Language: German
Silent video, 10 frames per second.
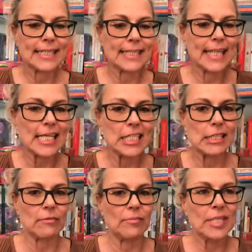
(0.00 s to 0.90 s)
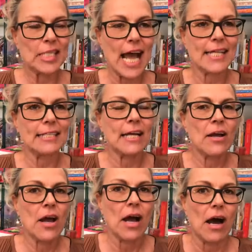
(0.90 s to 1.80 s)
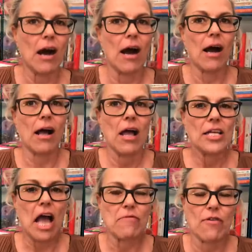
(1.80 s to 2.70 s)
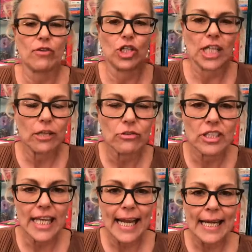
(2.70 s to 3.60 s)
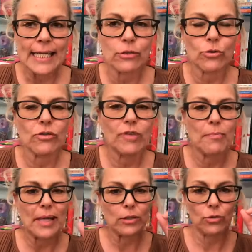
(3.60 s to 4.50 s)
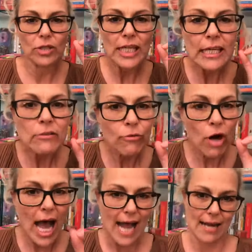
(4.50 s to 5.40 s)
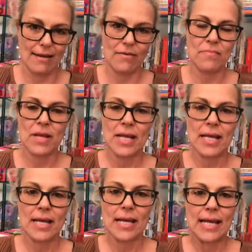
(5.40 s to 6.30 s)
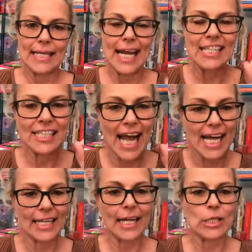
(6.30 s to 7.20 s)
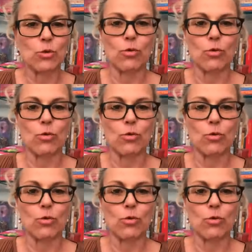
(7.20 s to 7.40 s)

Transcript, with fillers: dass man sagt, äh, ja, wir verstehen uns eh nicht und wir betonieren vor allem, dass der andere so